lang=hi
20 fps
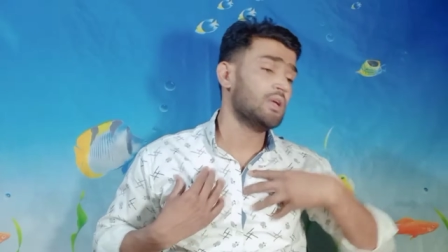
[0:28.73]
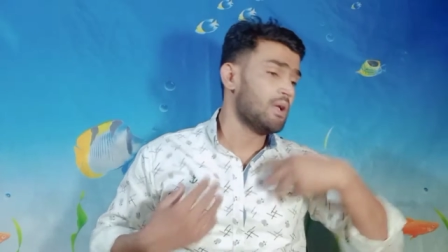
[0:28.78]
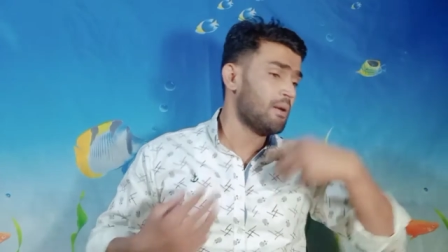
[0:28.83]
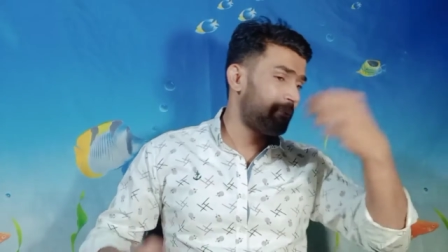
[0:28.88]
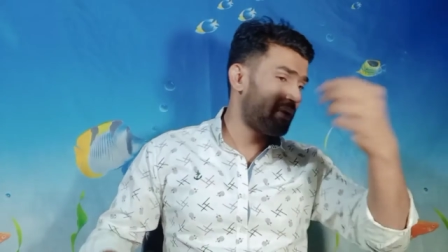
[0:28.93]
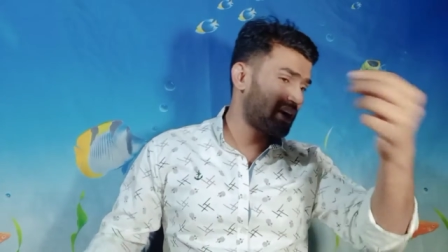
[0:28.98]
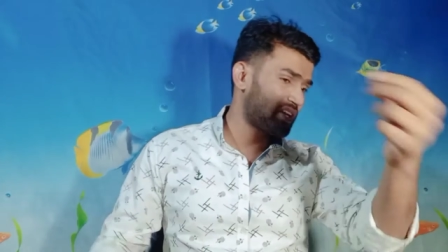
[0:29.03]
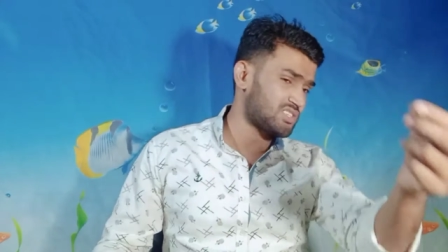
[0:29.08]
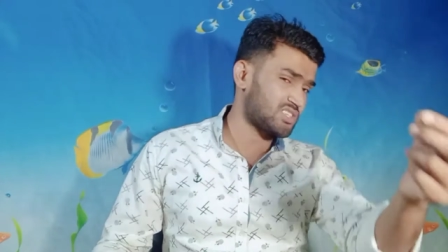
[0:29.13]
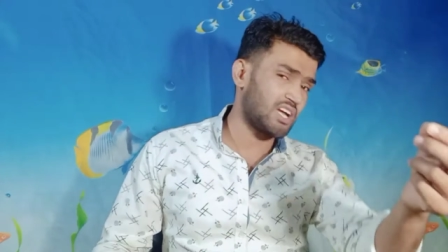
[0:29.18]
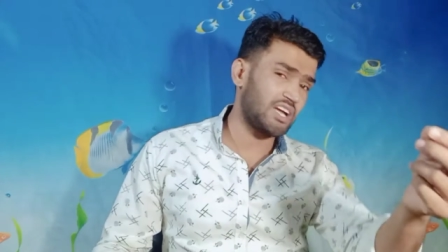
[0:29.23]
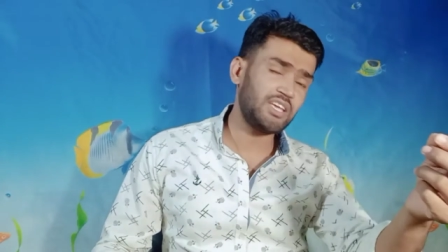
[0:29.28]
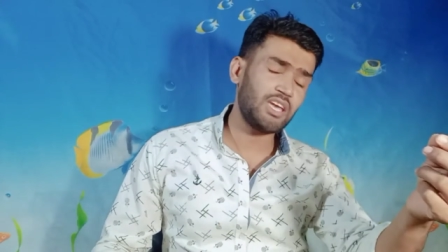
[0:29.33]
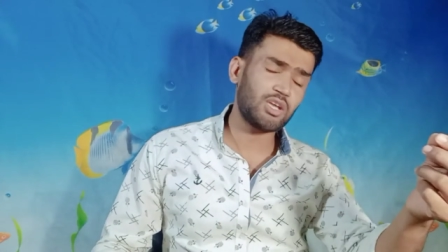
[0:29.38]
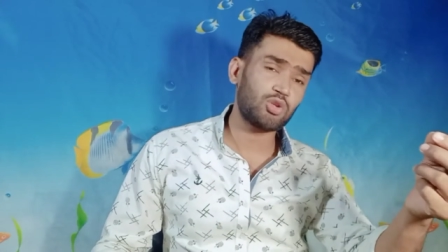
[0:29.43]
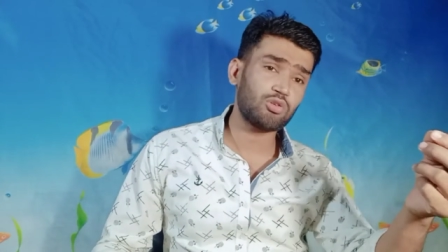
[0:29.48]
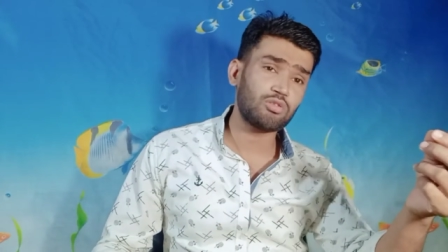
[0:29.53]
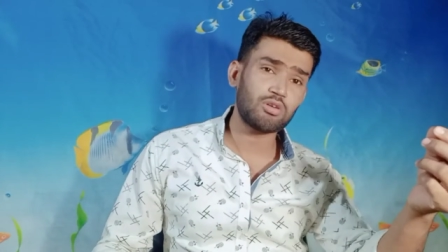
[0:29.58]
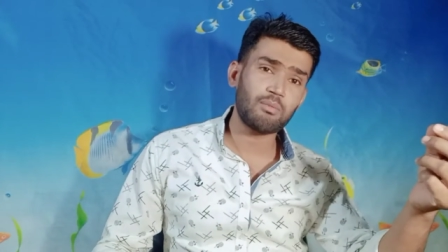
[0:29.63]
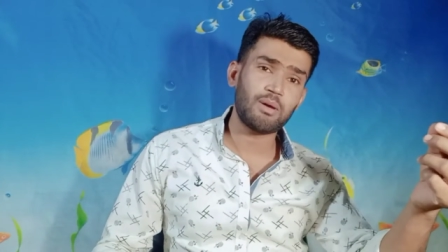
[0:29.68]
पाकिस्तानी एक
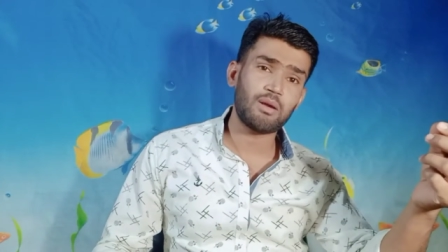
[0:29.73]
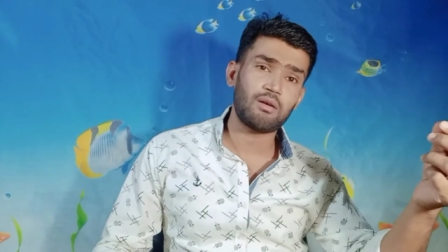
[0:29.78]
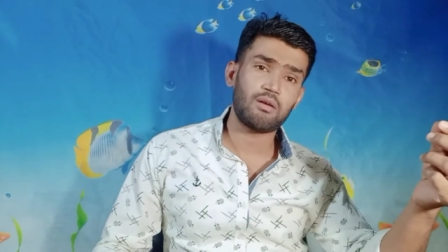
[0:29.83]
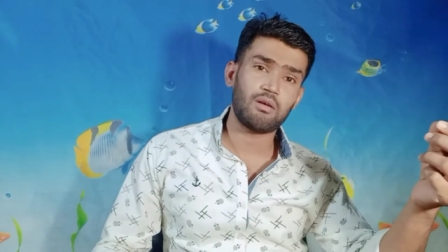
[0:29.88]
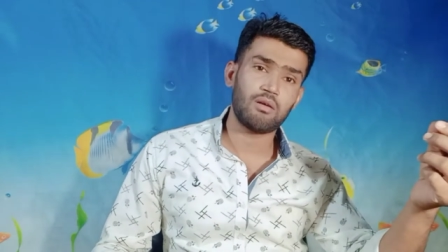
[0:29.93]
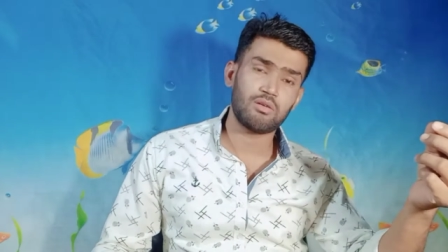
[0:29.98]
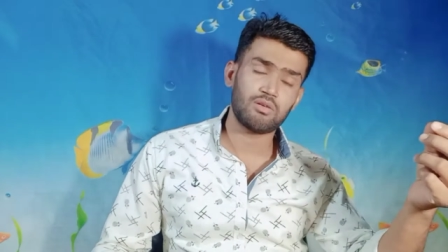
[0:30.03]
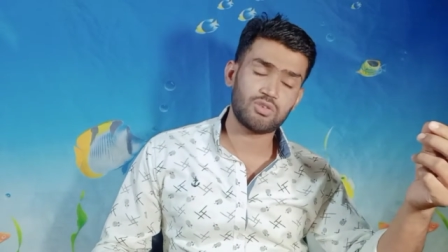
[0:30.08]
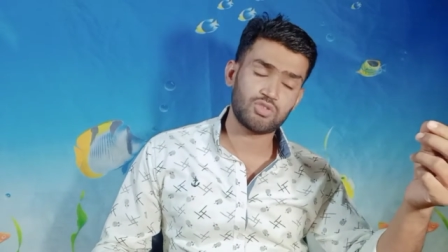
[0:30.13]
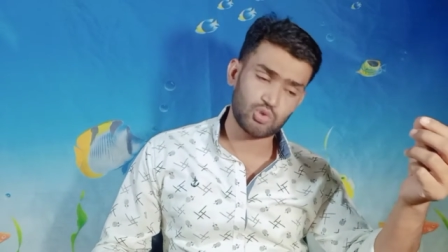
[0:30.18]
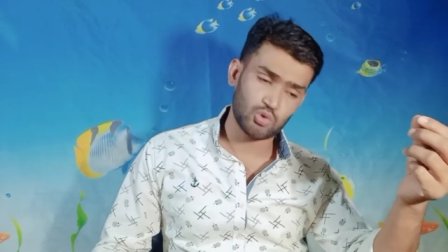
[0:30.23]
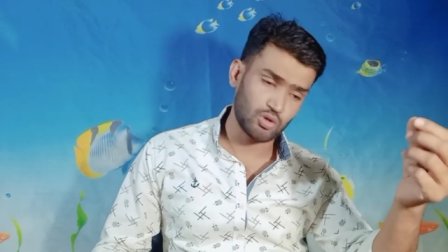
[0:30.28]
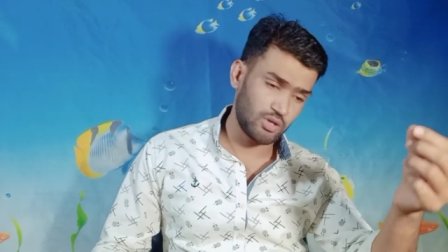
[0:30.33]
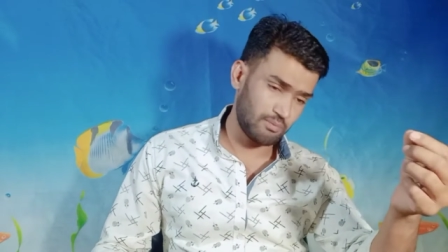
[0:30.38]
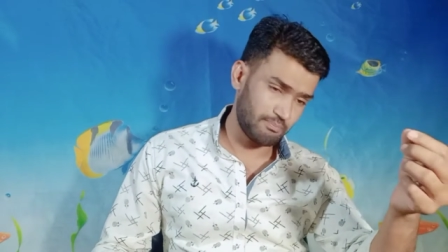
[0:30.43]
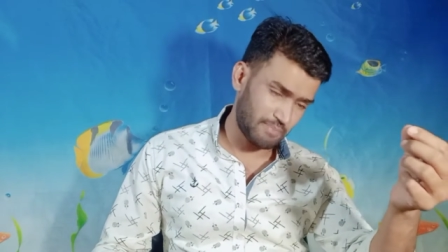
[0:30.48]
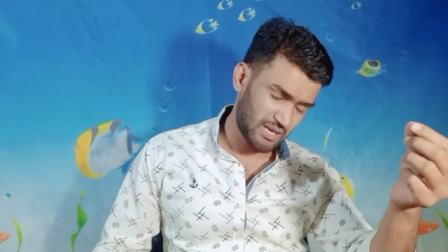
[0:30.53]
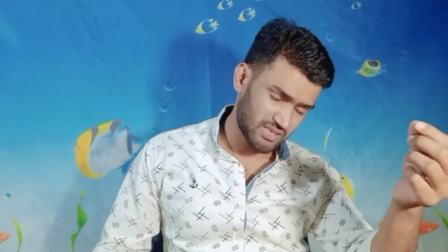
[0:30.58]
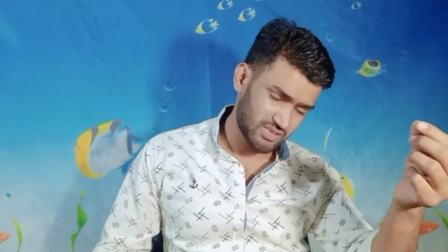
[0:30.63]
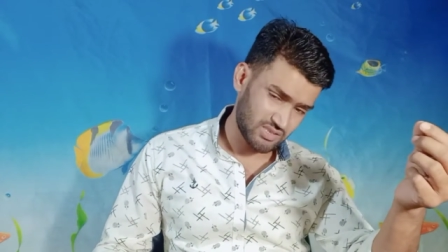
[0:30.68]
यूट्यूबर सॉरी
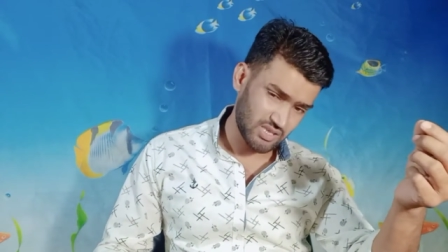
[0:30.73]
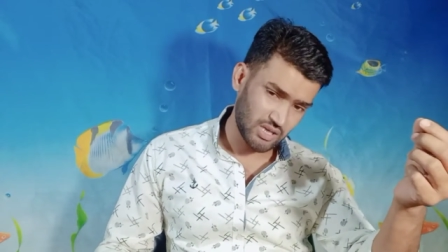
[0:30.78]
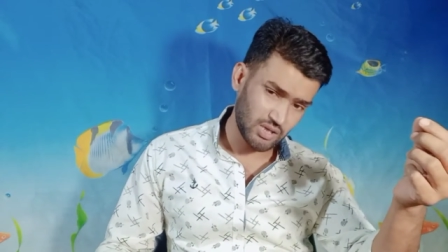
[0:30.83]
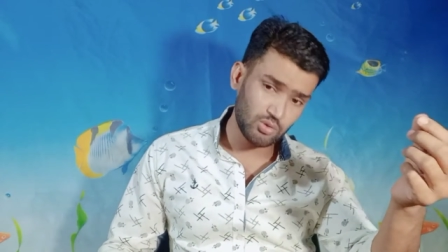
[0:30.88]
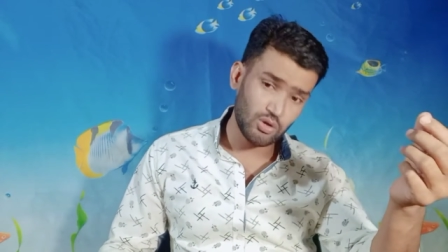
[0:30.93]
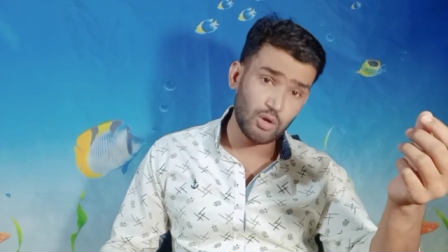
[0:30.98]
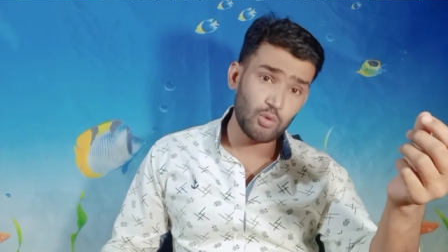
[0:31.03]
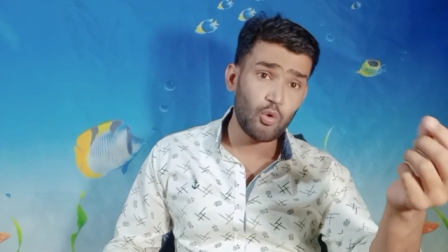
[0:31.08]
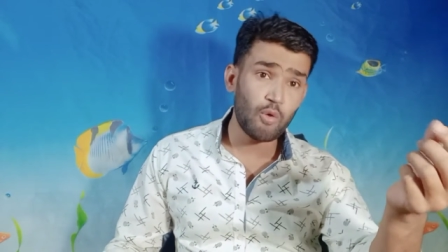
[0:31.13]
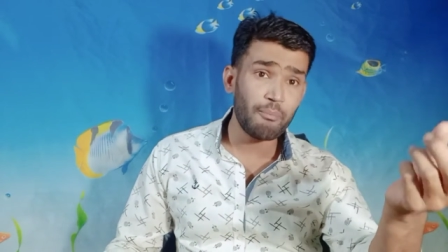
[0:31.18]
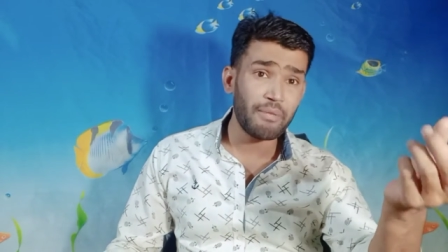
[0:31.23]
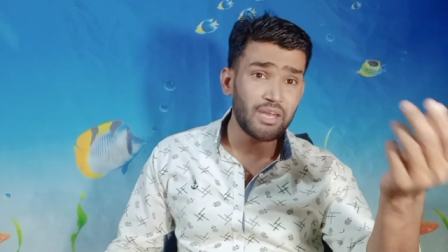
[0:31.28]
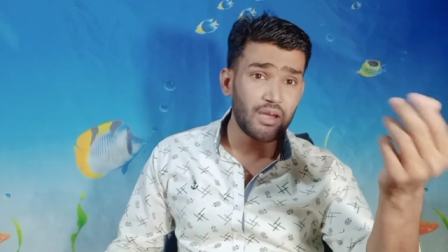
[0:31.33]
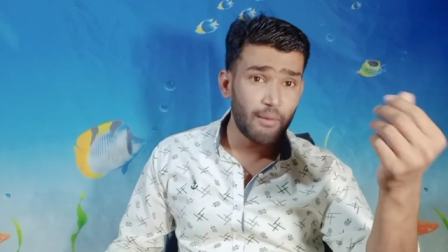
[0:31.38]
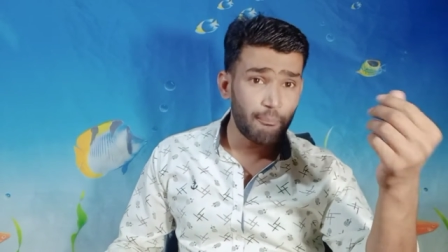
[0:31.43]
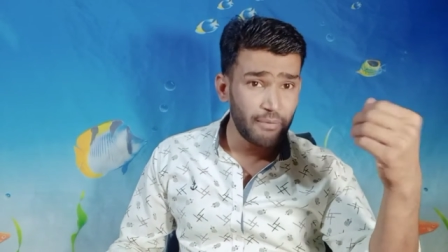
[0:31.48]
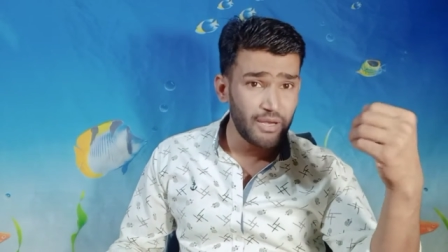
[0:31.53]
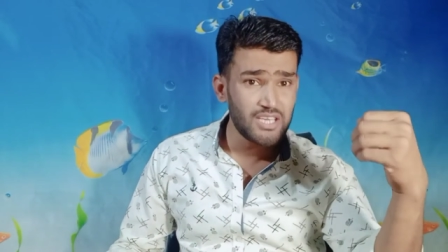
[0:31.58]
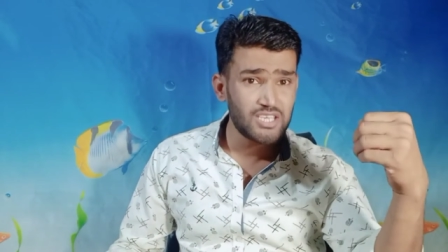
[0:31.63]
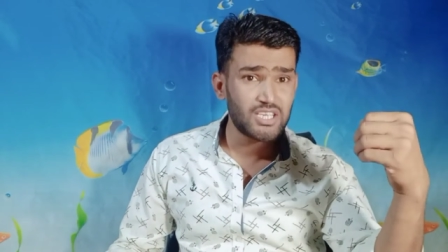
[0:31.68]
पाकिस्तानी द्वारा तो वो मेरे
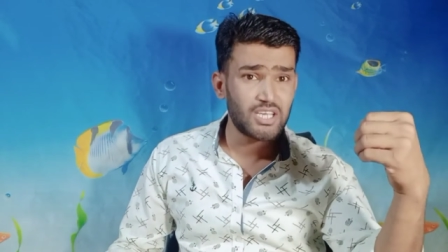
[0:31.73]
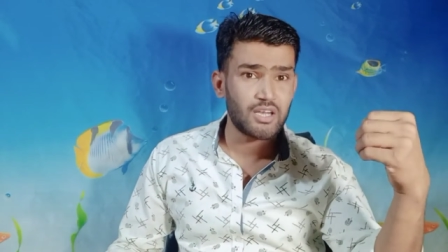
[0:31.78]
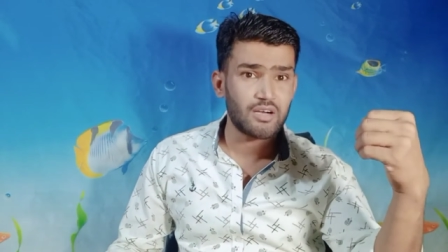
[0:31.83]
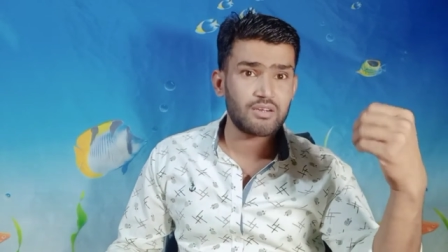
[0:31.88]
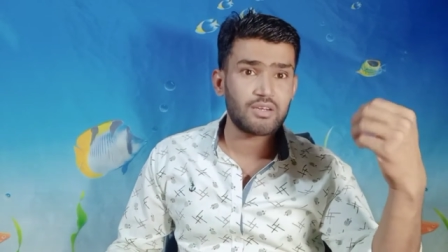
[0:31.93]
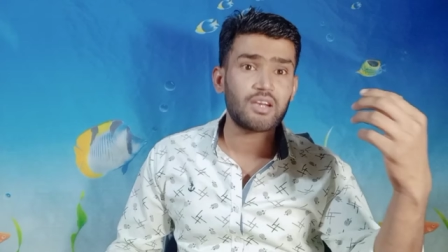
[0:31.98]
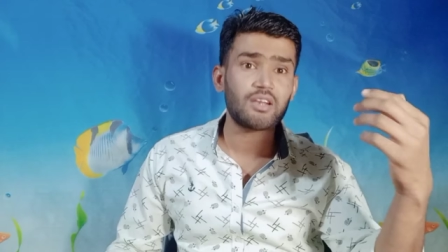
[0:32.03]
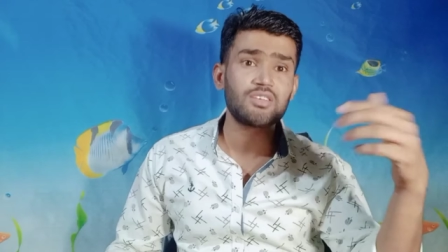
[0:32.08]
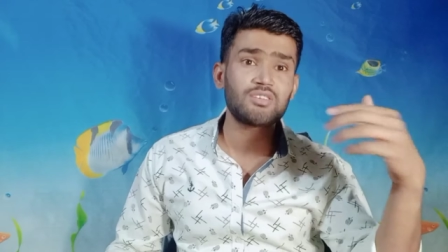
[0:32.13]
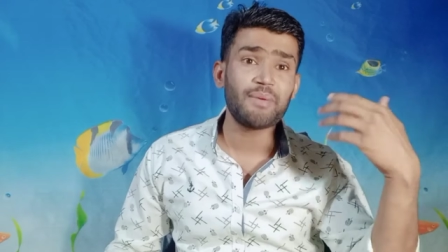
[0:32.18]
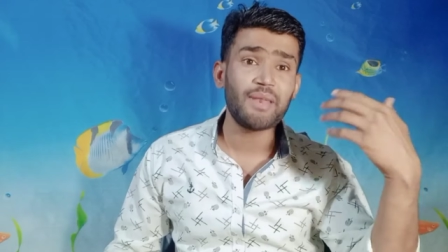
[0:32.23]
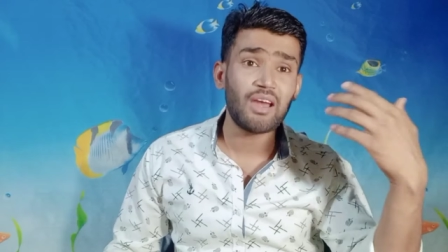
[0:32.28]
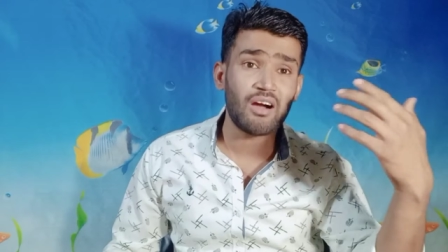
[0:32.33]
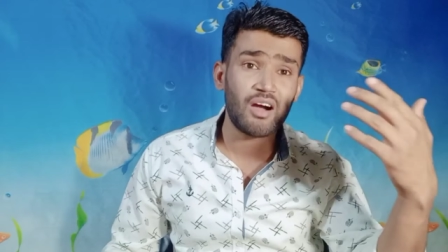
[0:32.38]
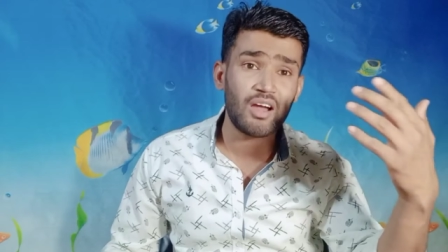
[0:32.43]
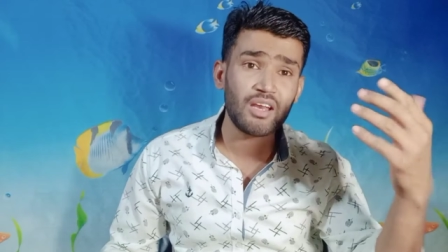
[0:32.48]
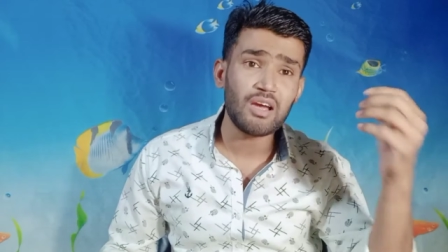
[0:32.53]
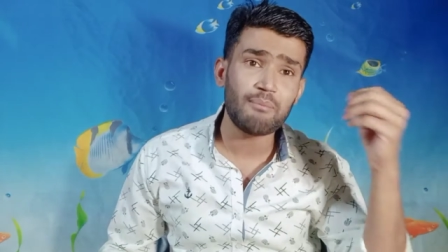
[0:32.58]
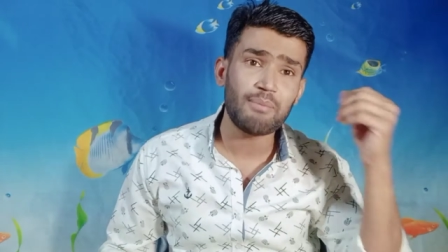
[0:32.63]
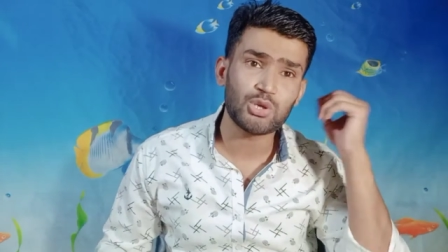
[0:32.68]
अपने शेर डेरसमिल
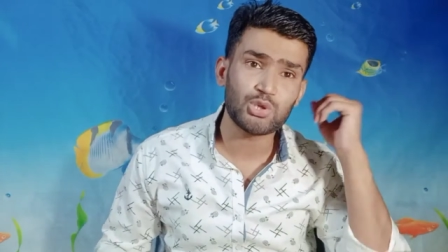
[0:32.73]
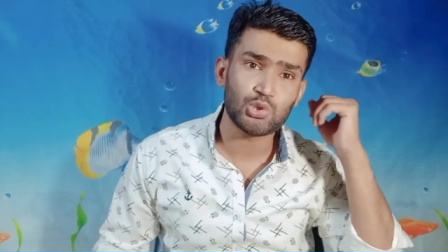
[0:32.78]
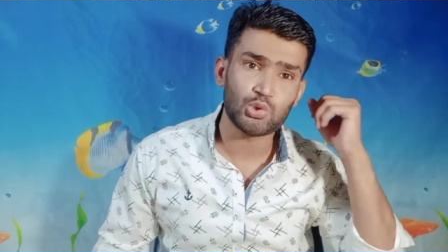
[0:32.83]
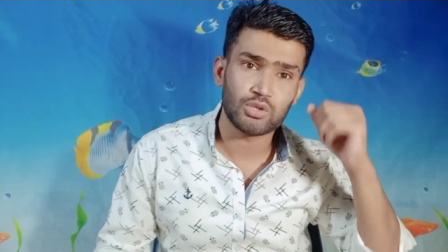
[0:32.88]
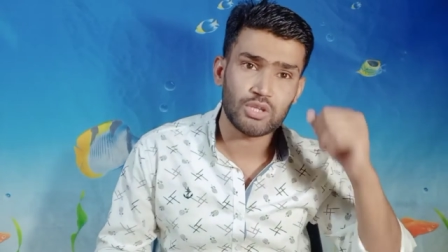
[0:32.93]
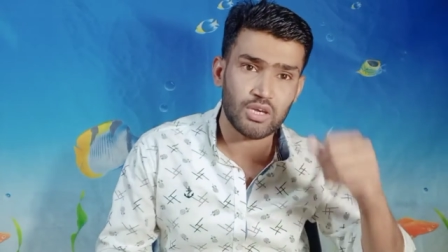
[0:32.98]
खान का बकचोद